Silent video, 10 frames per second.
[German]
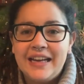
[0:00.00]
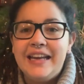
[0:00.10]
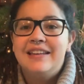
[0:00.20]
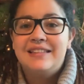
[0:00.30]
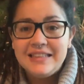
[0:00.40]
Wer
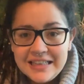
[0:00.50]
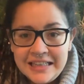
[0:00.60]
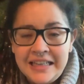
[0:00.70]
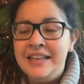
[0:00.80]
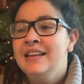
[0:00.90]
kennt es
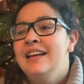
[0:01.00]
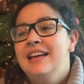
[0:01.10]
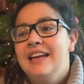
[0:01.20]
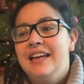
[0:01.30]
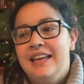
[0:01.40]
nicht?
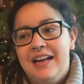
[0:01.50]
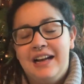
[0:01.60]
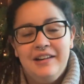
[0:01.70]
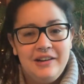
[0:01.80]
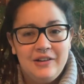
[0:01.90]

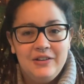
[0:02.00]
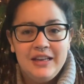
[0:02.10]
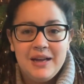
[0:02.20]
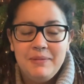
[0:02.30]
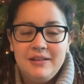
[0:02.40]
Ja, genau.
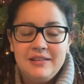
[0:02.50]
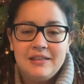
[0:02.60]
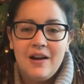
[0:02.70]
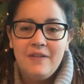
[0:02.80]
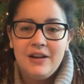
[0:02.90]
Und ich habe mir
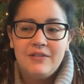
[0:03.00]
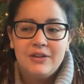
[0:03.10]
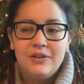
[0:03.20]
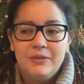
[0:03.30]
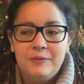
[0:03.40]
dieses Jahr auch wieder
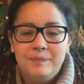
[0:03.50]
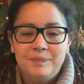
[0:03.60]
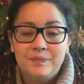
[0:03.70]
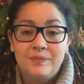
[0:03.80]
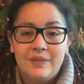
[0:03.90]
was.
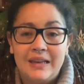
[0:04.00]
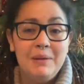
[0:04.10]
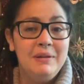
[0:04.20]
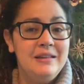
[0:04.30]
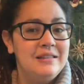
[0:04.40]

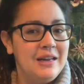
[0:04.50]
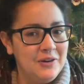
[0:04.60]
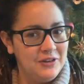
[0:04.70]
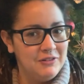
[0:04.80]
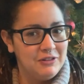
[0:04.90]
Ich habe mir dieses
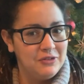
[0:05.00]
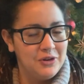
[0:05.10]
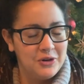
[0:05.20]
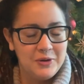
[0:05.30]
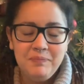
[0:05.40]
Jahr auch wieder was
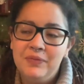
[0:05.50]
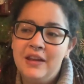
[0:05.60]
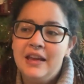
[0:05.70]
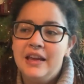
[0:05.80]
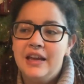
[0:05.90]
vorgenommen.
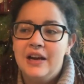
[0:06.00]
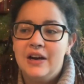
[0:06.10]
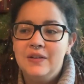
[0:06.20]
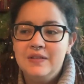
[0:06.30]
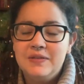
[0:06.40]

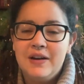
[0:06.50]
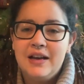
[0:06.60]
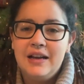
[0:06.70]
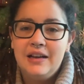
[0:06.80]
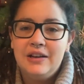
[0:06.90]
Und
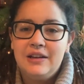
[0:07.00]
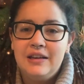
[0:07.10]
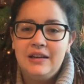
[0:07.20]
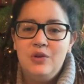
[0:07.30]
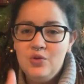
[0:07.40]
zwar
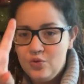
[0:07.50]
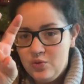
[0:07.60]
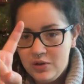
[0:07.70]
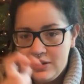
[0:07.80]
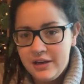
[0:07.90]

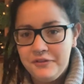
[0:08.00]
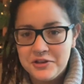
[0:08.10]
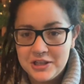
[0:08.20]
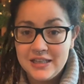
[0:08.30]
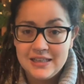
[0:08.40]
nur in
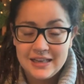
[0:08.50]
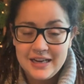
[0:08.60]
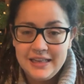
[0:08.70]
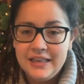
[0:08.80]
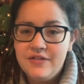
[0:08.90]
Anführungsstrichen
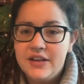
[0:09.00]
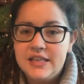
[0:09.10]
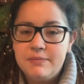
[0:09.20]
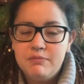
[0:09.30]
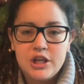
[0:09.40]
drei Dinge, weil
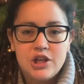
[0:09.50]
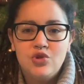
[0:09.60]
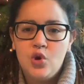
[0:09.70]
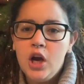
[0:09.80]
ich mir dachte so,